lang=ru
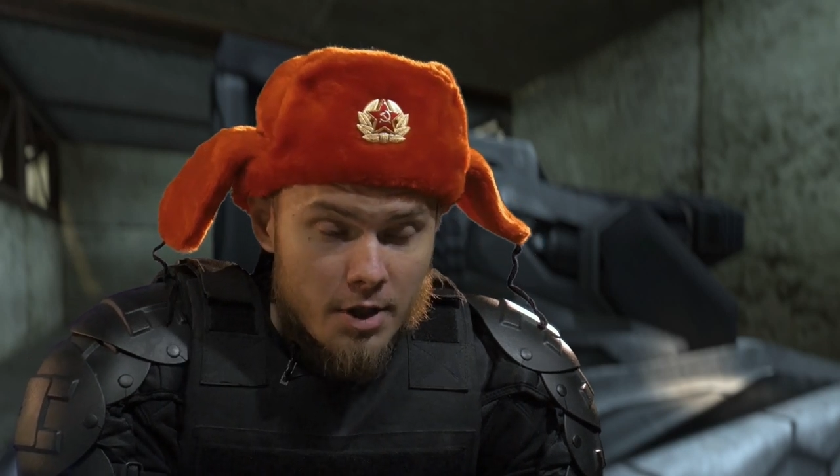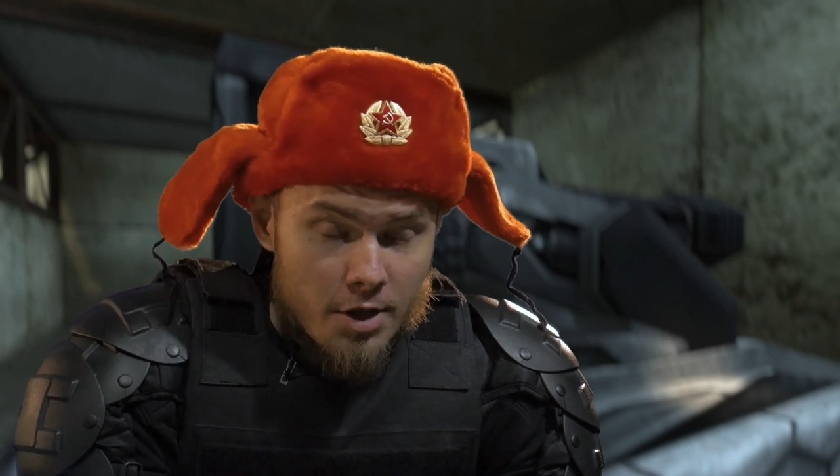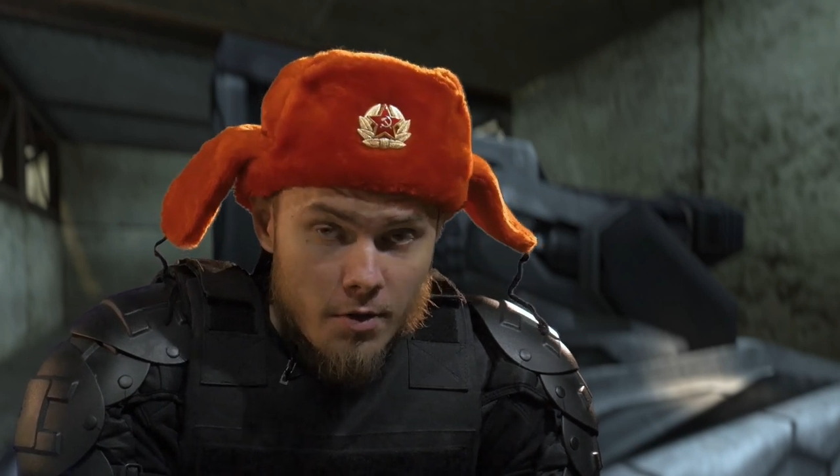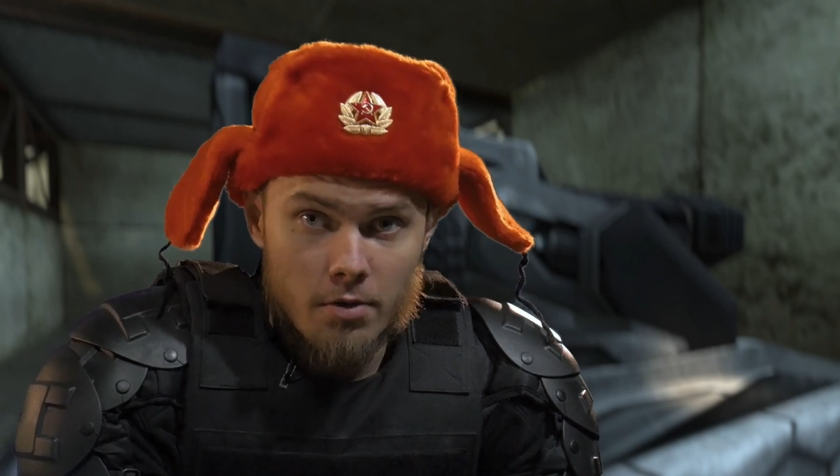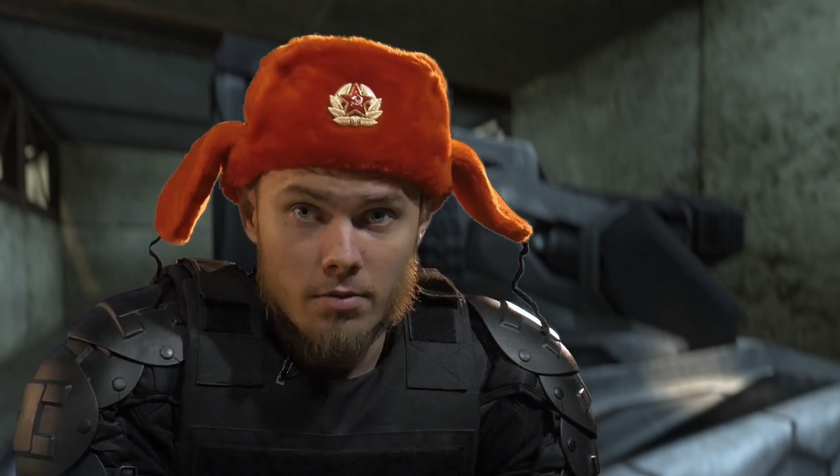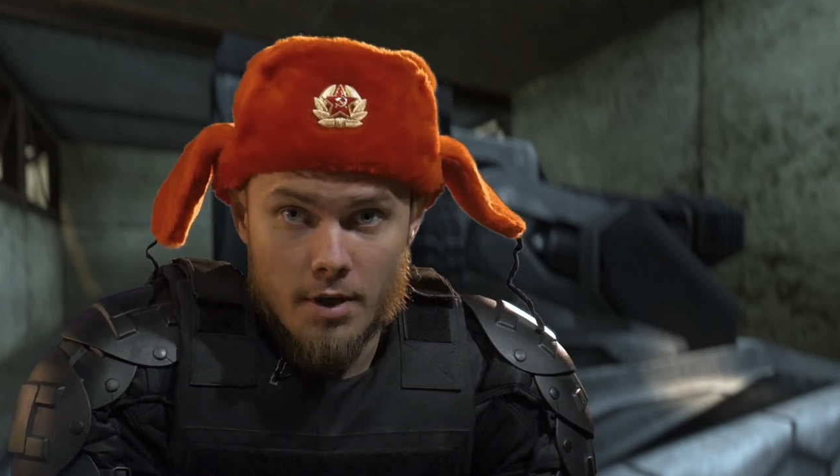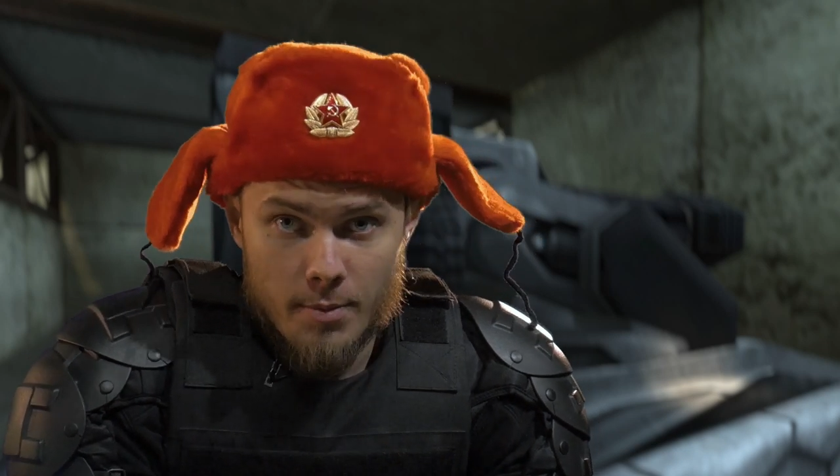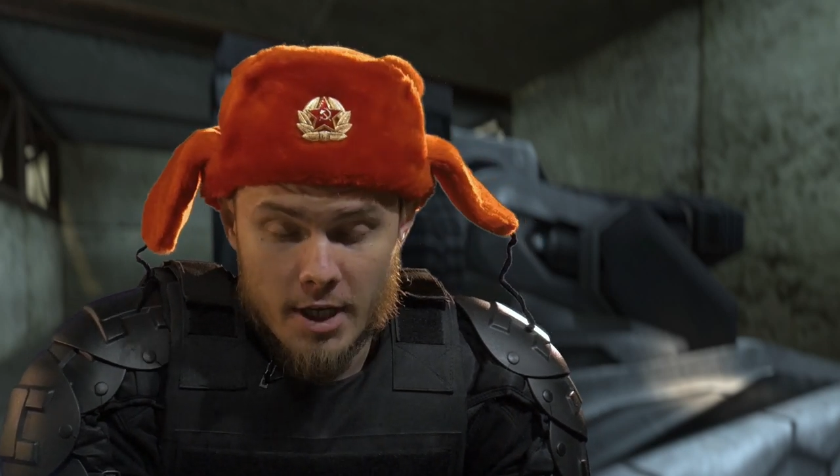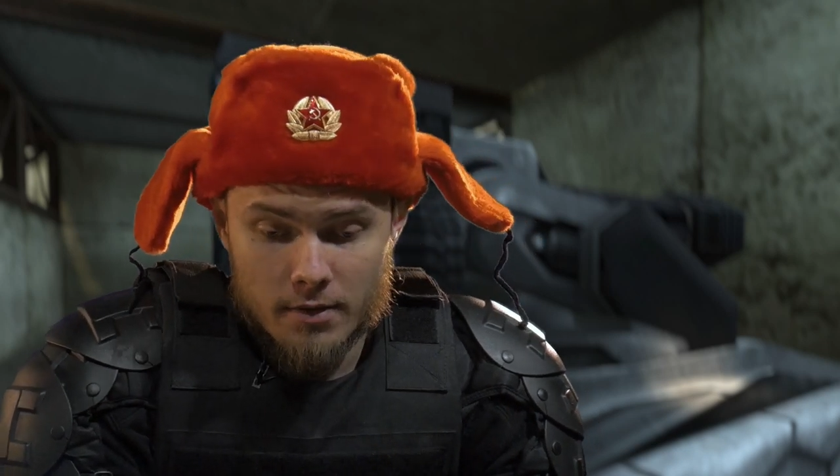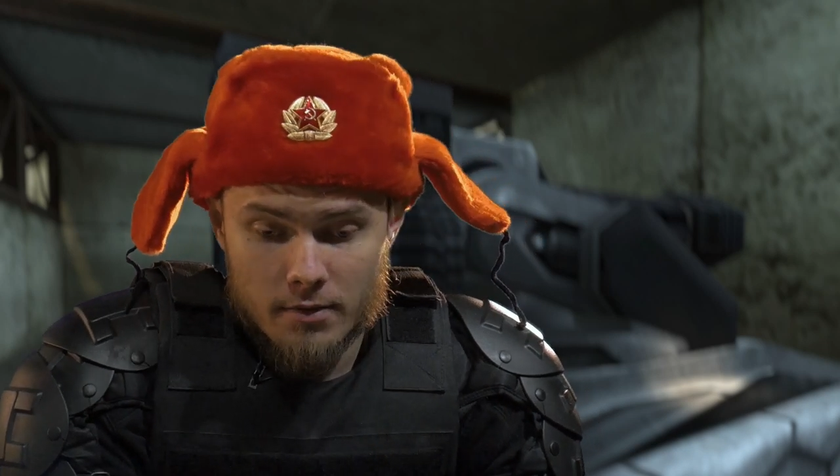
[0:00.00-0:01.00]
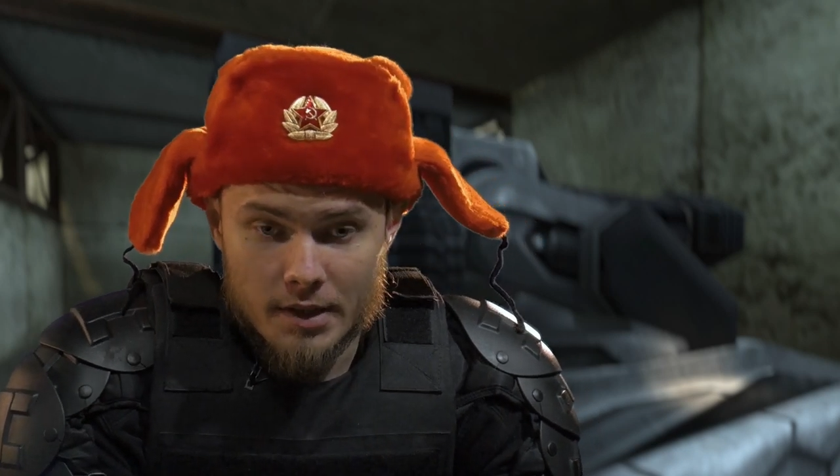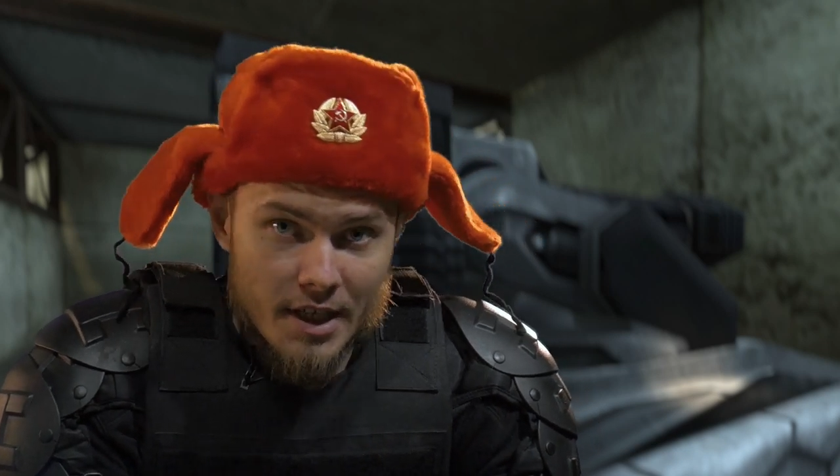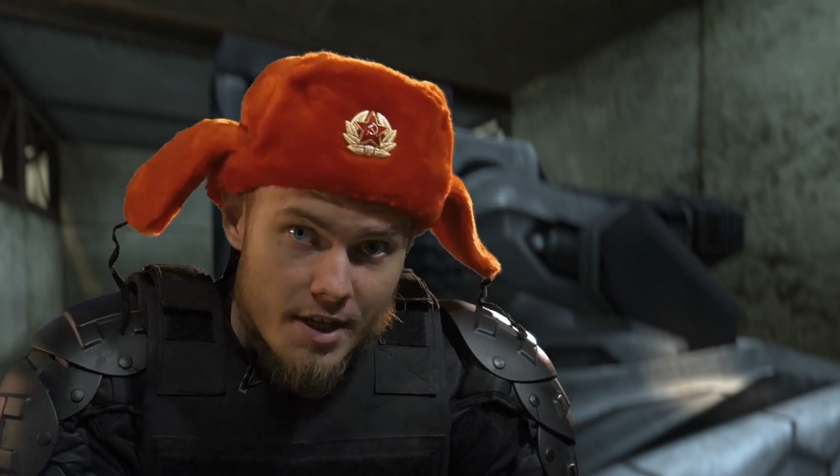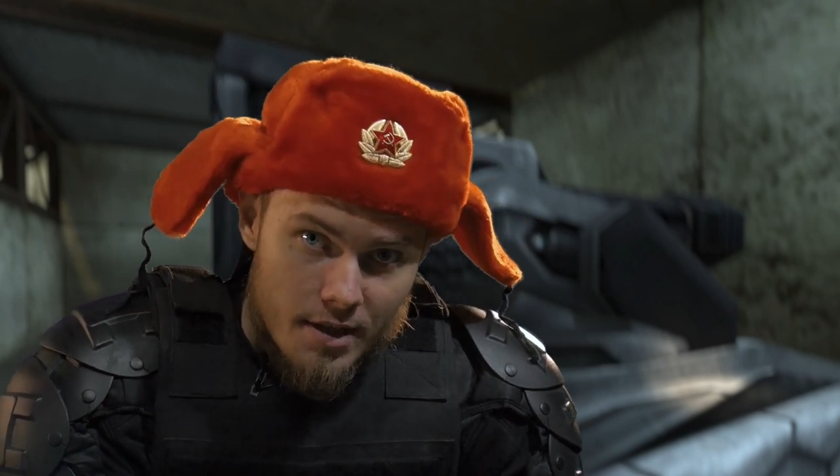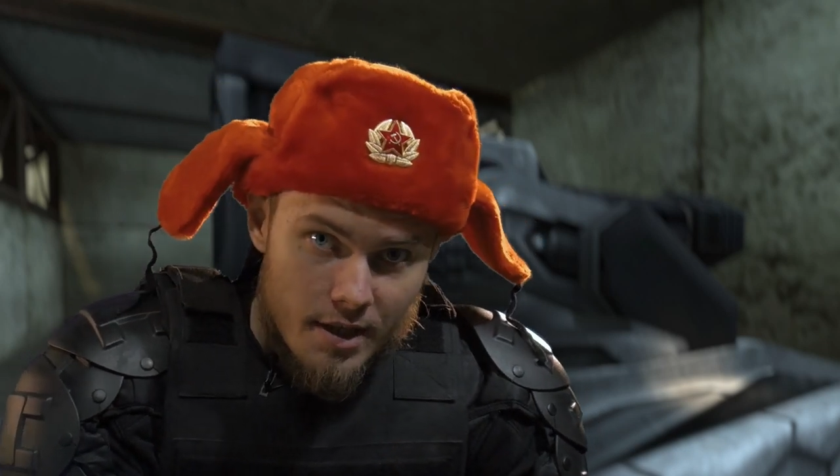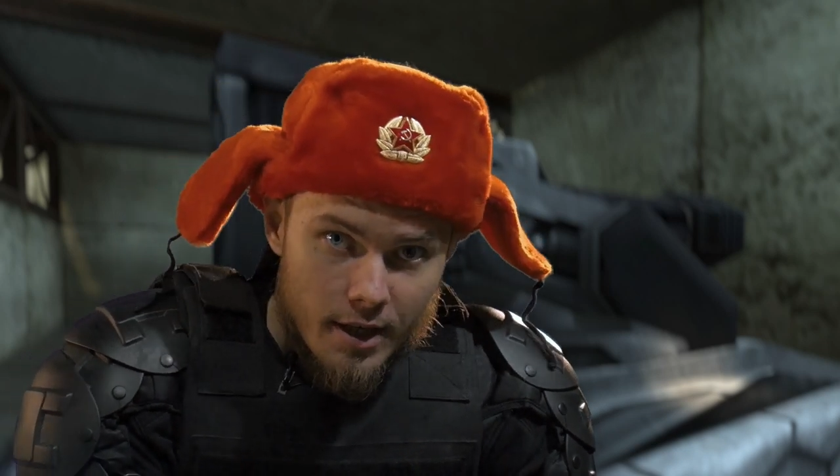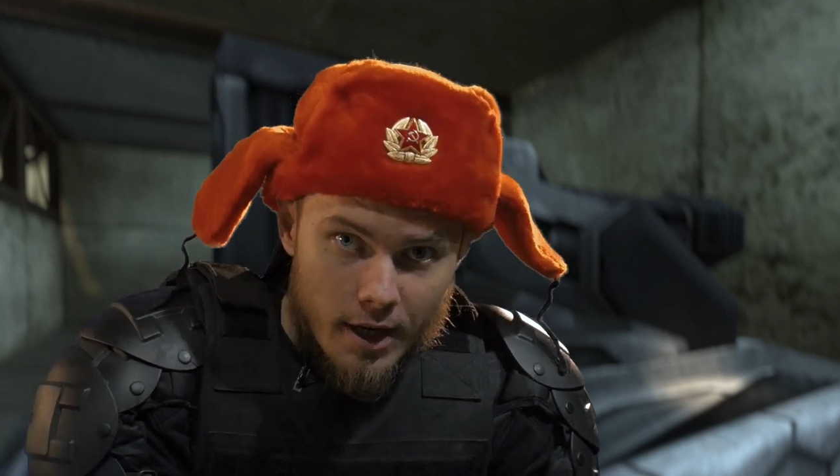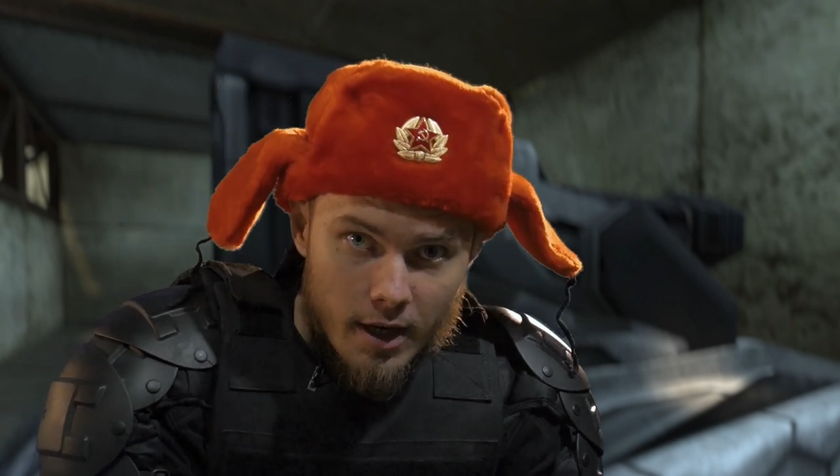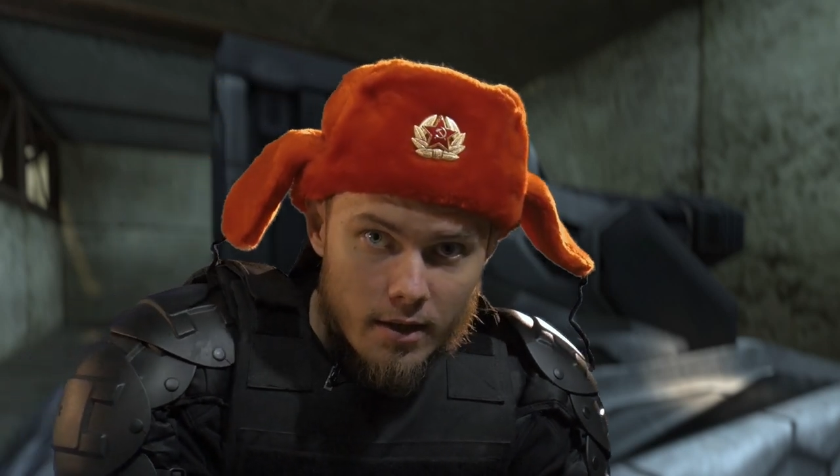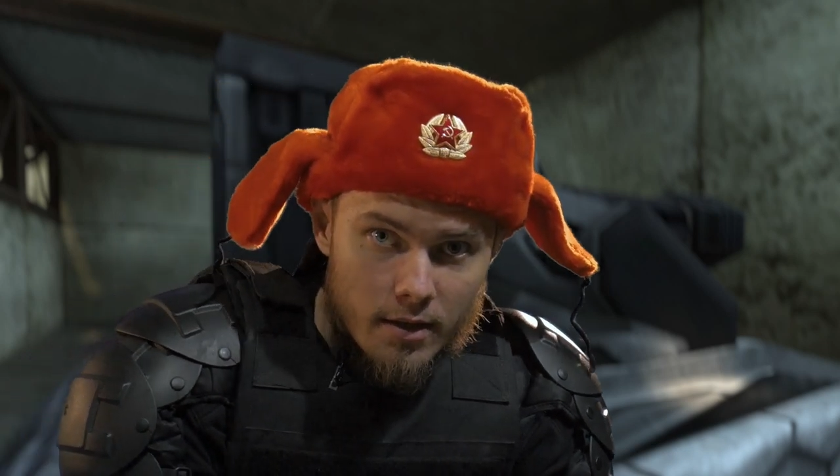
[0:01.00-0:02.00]
я же говорю, ребят, есть
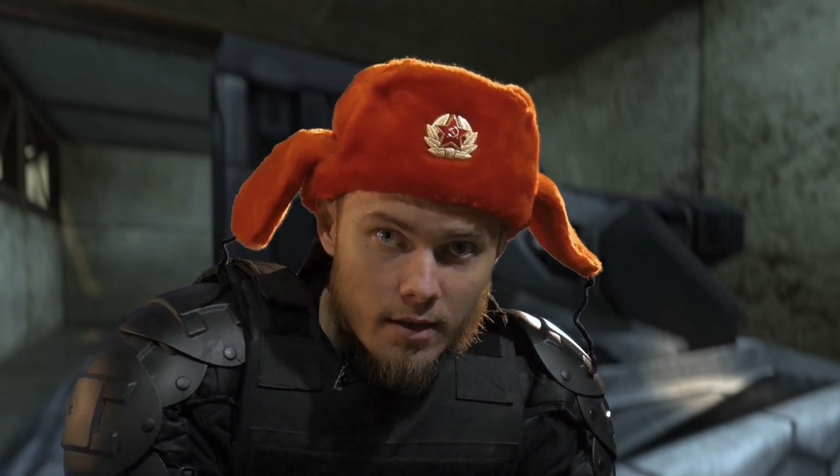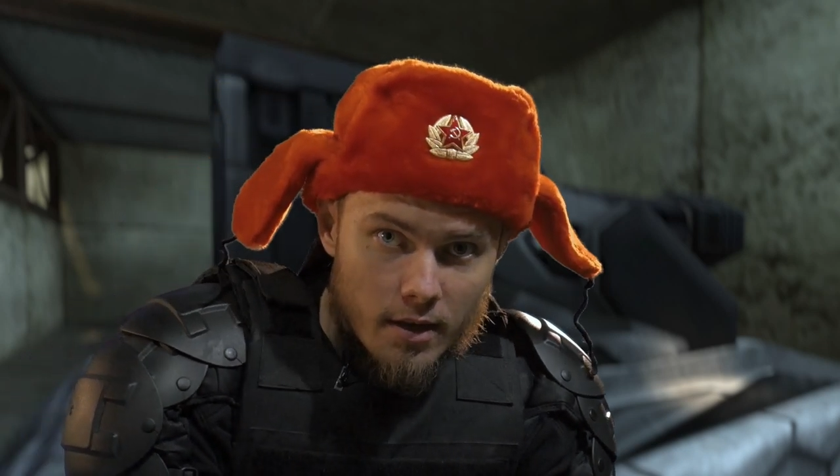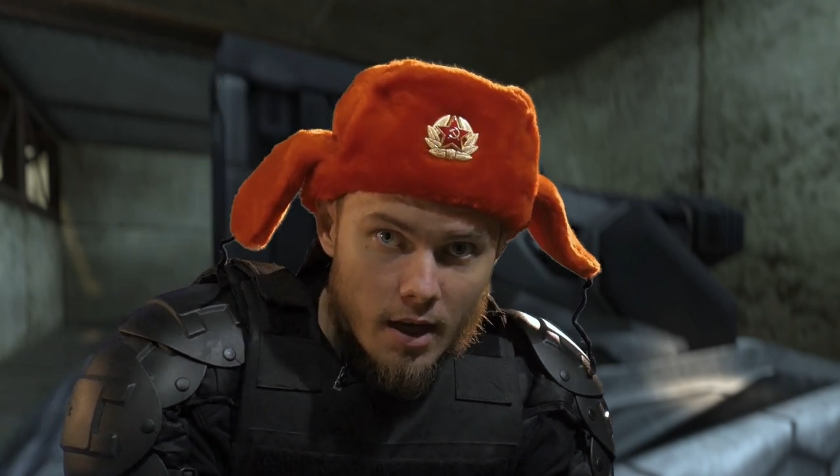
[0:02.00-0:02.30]
игра,